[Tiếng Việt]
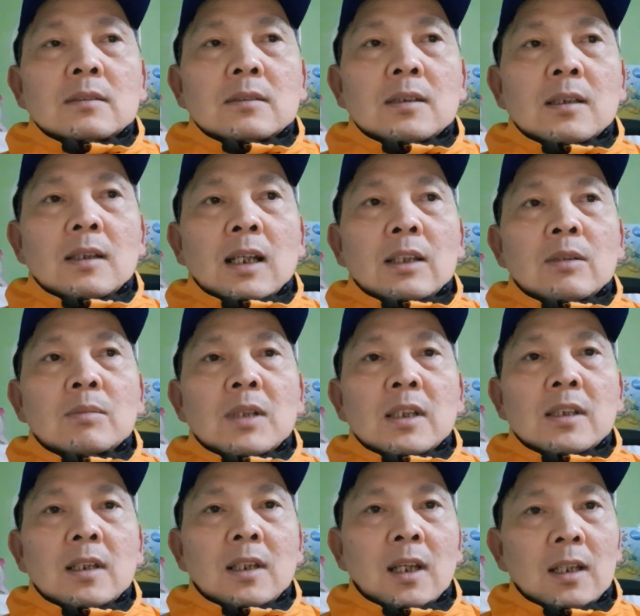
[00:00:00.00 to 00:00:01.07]
tức là chúng ta
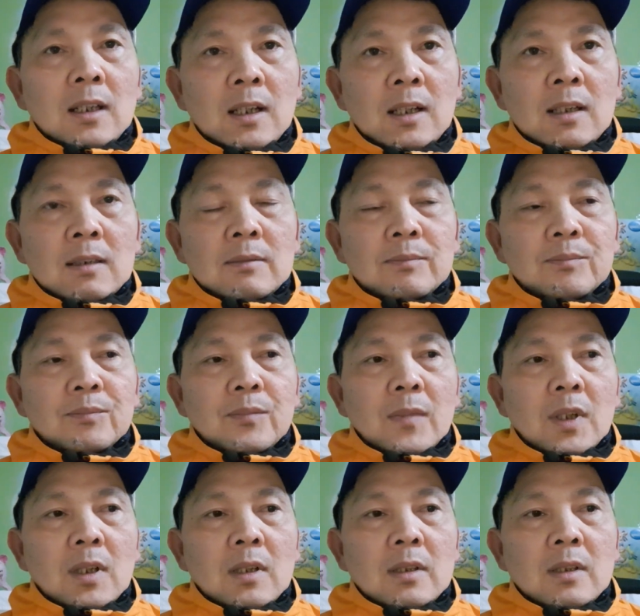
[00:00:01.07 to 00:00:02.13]
sẽ đệ đơn
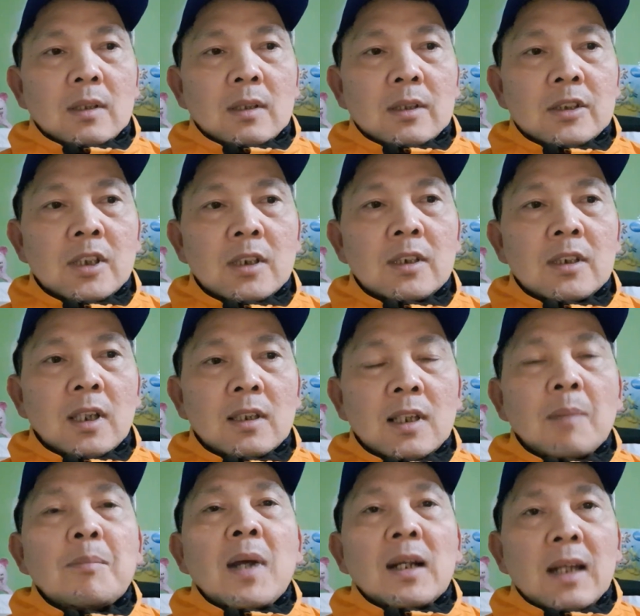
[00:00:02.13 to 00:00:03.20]
à, xin trợ
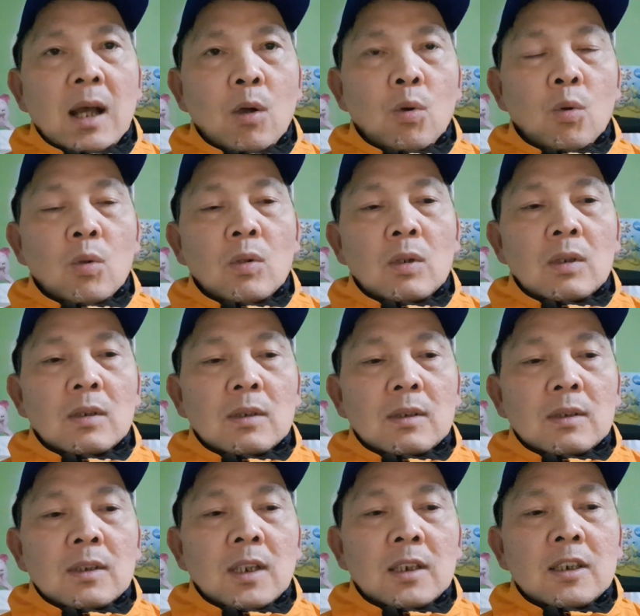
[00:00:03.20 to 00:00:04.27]
cấp ban đầu
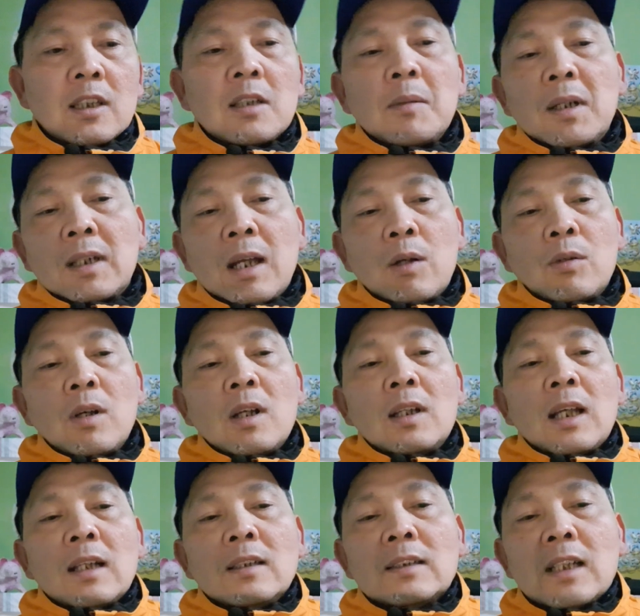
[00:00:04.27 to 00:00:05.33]
thì trợ cấp ban đầu đó
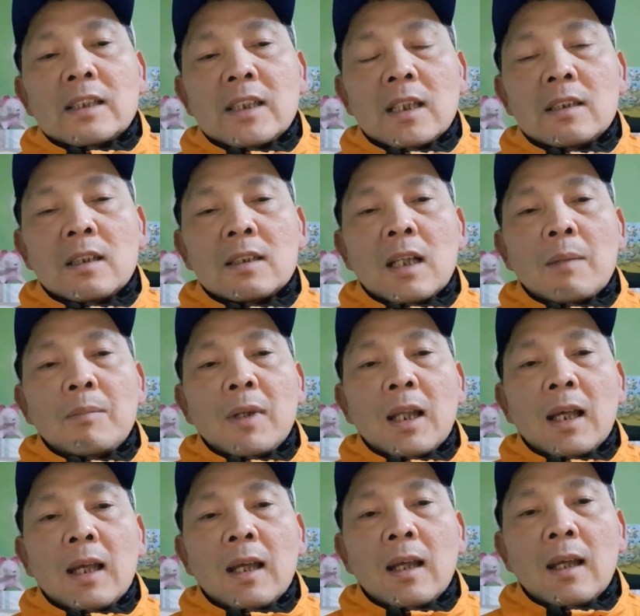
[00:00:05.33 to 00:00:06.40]
là người ta sẽ trợ cấp
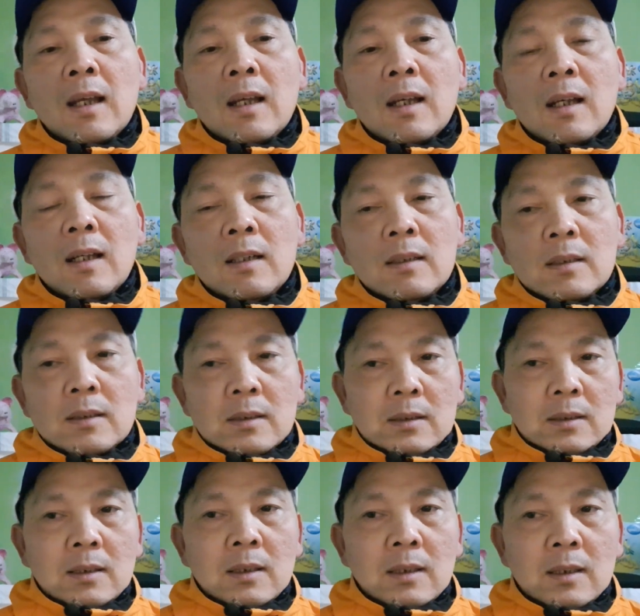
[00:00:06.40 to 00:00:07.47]
là
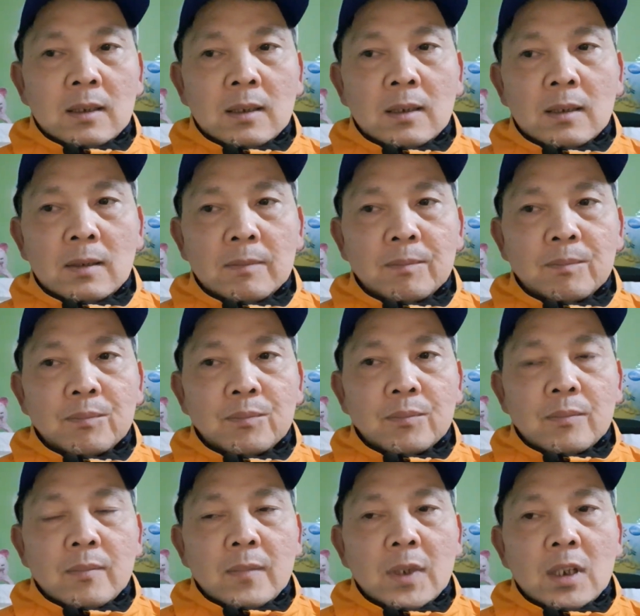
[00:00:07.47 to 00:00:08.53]
à,
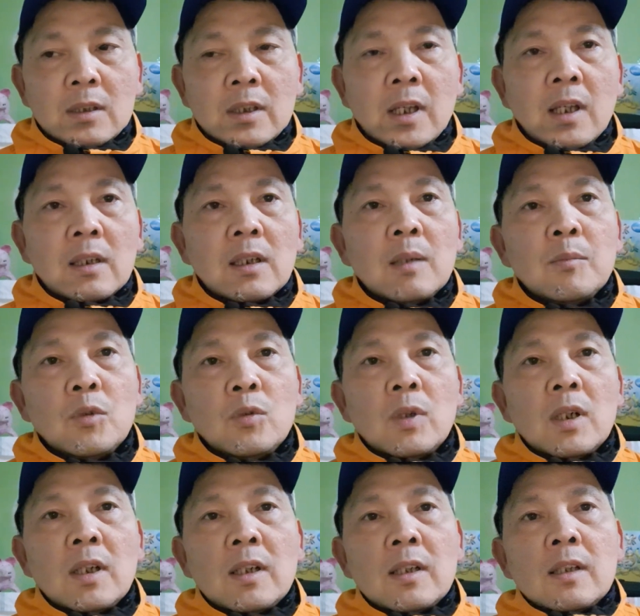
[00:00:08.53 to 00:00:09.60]
tiền để
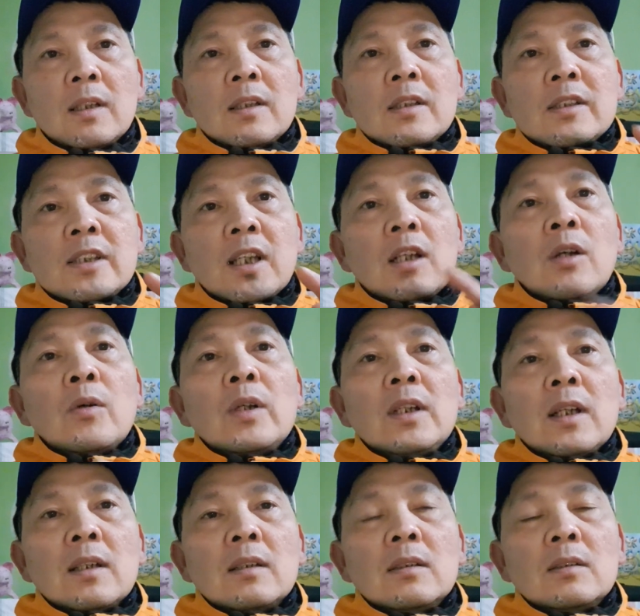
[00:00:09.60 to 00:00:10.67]
mua xe nôi
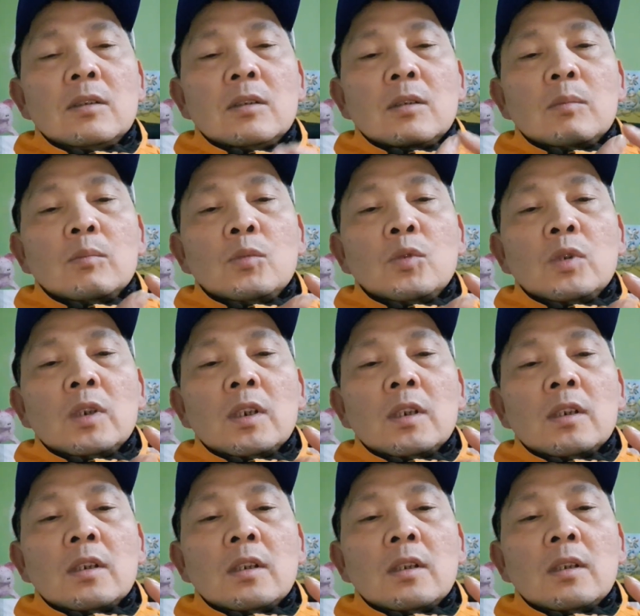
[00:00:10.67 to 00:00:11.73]
nè mua
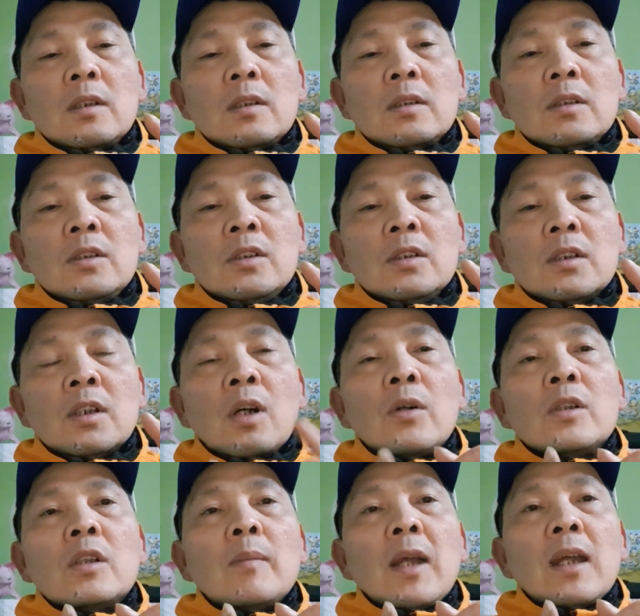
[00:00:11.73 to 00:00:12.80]
giường
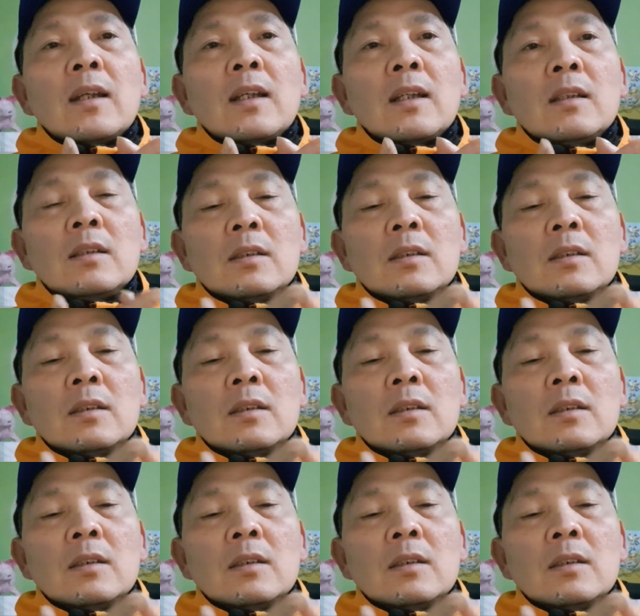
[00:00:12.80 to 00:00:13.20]
nôi cho bé nè